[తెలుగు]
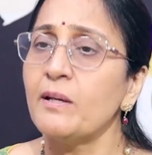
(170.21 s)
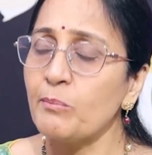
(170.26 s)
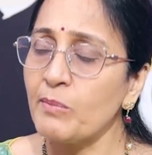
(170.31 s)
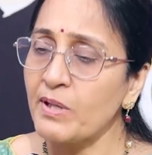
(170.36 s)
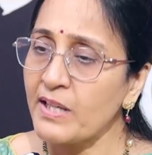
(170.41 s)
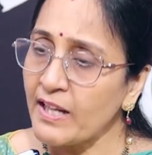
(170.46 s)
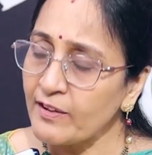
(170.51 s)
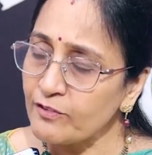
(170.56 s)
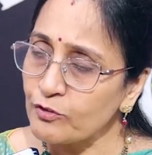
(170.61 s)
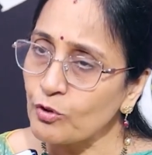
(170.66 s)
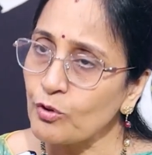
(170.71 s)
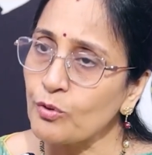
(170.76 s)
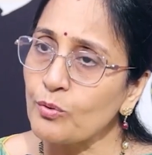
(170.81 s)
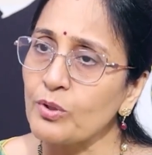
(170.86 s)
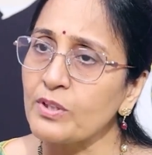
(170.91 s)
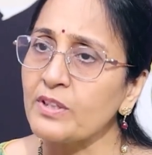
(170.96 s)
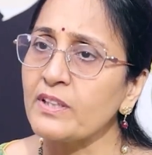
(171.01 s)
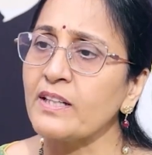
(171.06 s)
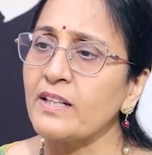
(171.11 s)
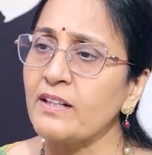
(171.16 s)
బట్ ఎంతో
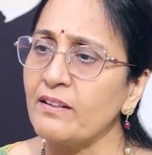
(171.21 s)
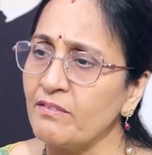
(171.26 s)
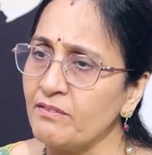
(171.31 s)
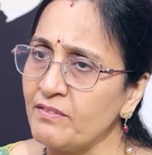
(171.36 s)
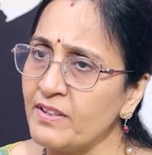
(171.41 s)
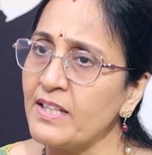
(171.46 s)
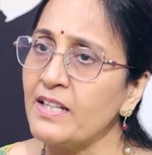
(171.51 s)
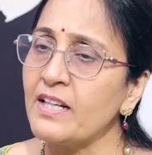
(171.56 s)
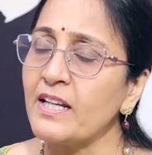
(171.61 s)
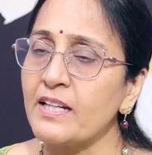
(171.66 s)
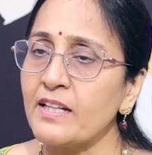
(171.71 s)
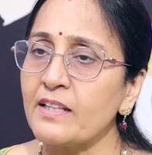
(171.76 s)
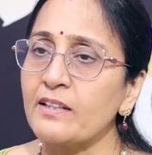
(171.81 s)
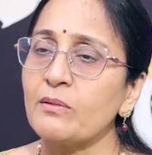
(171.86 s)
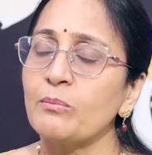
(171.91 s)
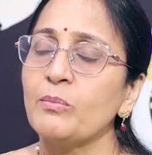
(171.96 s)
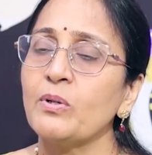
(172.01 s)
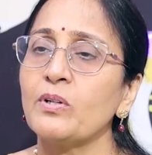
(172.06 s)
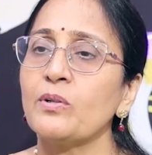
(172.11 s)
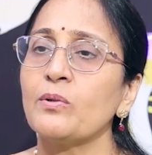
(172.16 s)
కొంత
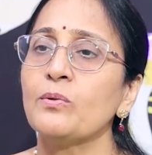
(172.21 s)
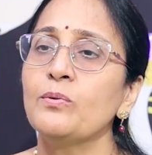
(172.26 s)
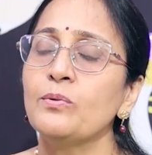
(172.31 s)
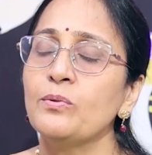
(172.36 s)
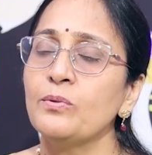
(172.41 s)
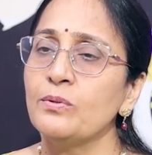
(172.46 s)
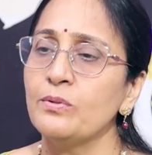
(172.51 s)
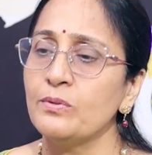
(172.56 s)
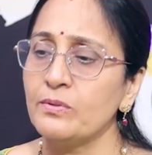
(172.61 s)
వీలైనంత మటుకు